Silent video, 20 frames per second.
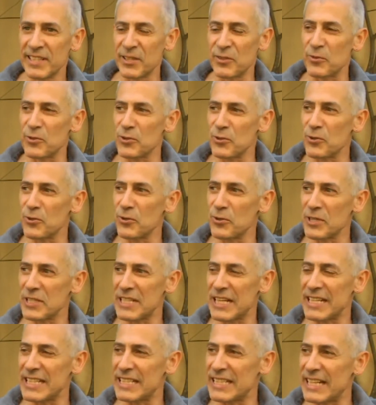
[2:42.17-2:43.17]
Entonces yo creo que
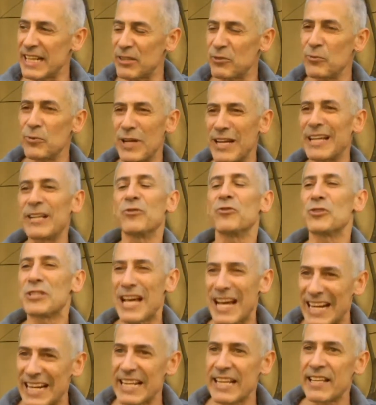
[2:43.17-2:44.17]
esa literatura que
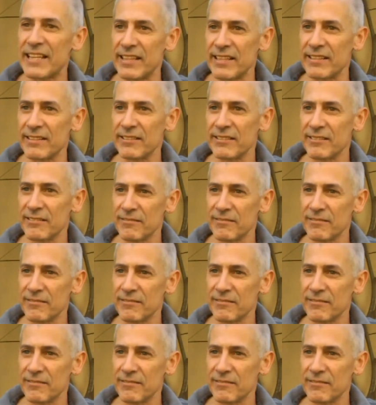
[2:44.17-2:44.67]
nos agrede,